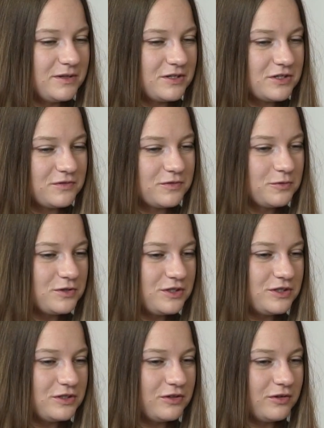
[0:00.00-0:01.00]
jeszcze
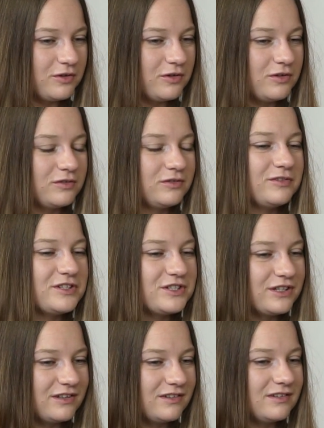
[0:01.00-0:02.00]
wrócić do e,
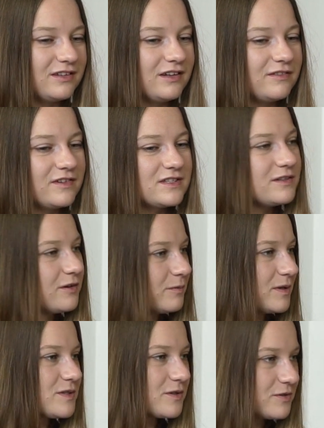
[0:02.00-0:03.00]
właśnie tej kwestii
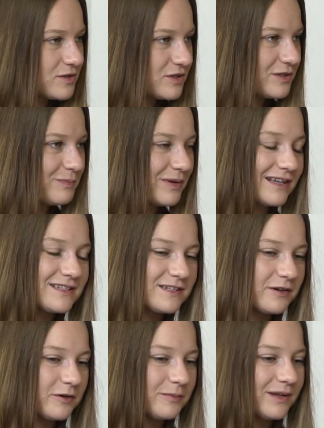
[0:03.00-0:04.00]
kobiecości i pracy
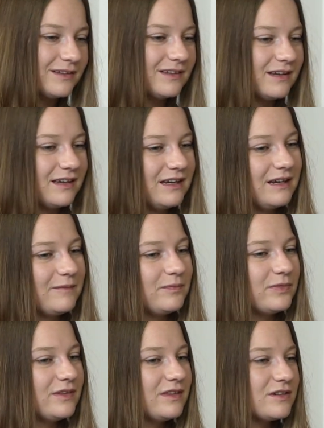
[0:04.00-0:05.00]
kobiet.
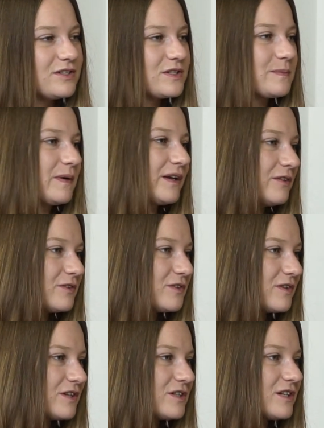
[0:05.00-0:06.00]
Też z Pani
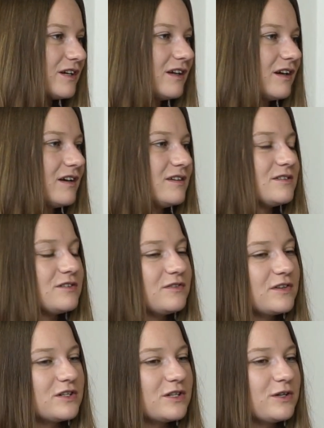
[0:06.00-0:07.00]
doświadczenia i z
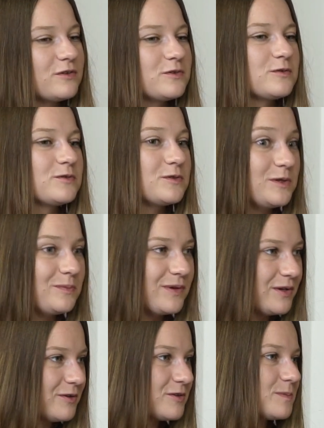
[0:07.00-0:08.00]
doświadczenia osób, z którymi
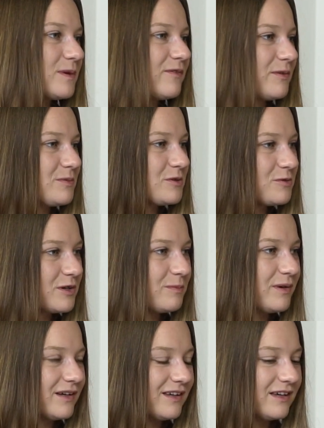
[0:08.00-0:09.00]
Pani rozmawia, przy których
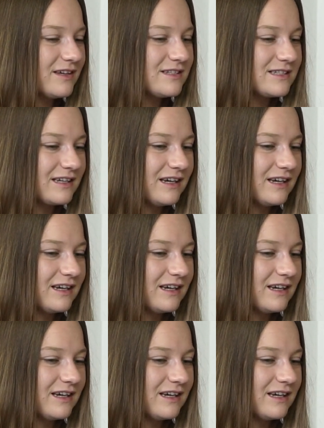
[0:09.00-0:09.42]
Pani jest,